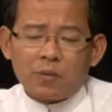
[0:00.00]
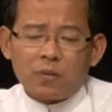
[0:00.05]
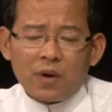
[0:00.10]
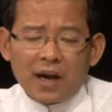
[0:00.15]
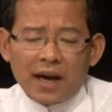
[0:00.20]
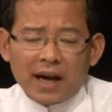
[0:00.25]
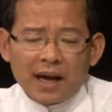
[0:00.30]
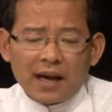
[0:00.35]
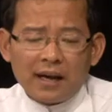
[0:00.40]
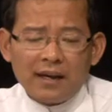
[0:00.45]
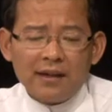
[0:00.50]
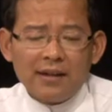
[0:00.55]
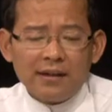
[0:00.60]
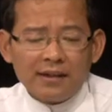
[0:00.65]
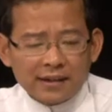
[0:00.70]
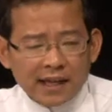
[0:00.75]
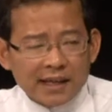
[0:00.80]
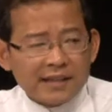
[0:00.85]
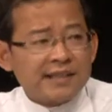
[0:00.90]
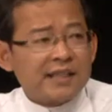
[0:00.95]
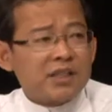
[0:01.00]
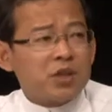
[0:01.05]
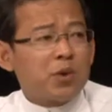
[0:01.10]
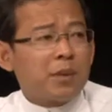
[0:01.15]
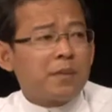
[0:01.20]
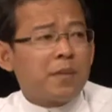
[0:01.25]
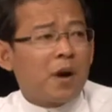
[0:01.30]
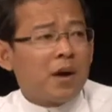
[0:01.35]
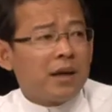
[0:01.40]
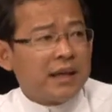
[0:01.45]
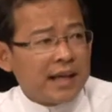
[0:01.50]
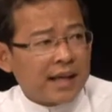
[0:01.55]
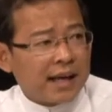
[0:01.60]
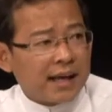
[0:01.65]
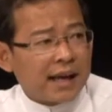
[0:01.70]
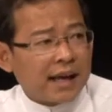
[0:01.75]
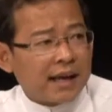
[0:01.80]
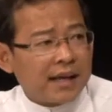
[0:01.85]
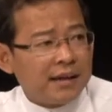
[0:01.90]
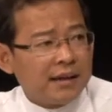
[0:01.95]
พว่าท่านเสียชีวิตเพราะเรื่อง
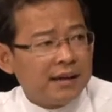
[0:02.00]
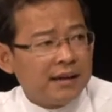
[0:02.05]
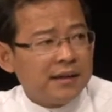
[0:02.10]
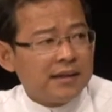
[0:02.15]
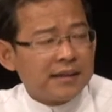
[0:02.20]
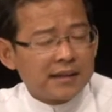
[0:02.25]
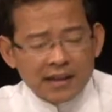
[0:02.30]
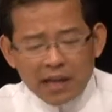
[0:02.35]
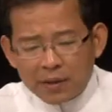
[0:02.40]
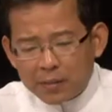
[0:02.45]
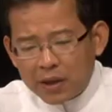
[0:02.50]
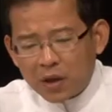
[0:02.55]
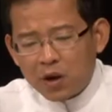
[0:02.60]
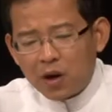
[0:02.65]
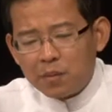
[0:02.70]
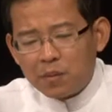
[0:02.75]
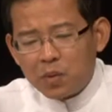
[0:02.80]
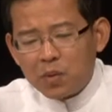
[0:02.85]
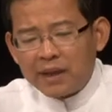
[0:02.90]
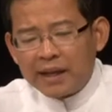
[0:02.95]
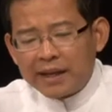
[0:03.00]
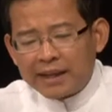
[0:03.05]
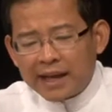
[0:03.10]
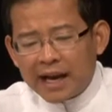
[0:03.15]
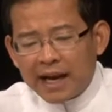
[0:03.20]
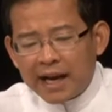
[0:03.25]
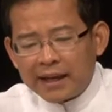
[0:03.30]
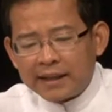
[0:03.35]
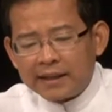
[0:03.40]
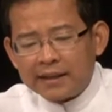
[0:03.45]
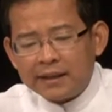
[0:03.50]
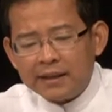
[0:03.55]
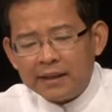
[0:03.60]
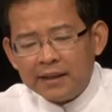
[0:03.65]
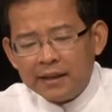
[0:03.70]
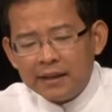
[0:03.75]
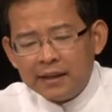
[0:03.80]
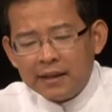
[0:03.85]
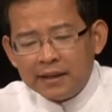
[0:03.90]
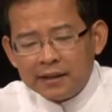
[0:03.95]
อะไร จะได้เป็นข้อมูลในการ
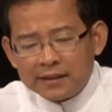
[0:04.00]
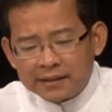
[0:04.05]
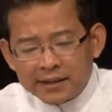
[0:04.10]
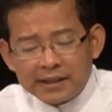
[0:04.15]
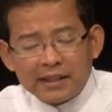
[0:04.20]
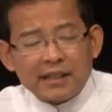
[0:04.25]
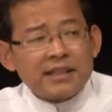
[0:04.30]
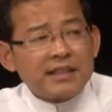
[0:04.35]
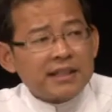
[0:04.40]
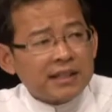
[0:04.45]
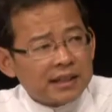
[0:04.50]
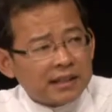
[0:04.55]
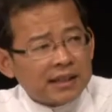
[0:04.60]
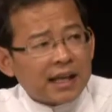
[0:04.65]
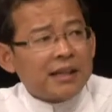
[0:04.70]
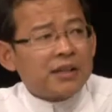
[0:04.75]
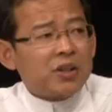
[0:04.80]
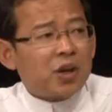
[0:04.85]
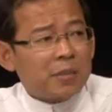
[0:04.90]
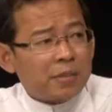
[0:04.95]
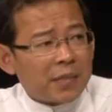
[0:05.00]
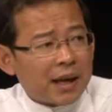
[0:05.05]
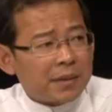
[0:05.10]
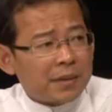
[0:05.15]
เสนอชื่อท่านต่อไป